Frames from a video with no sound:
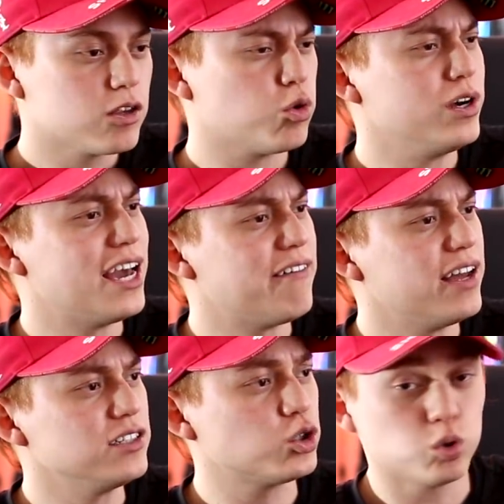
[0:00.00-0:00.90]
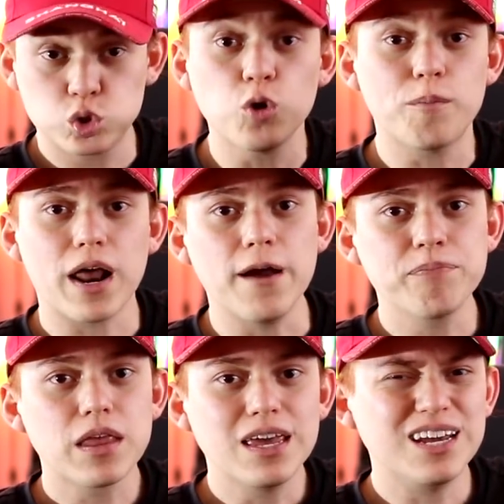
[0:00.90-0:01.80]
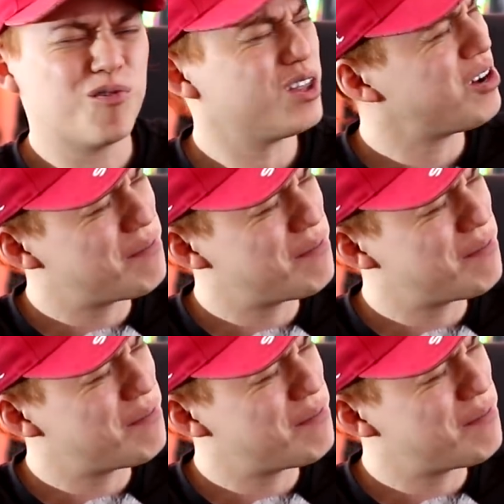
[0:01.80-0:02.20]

tuneaban su Supra y cuando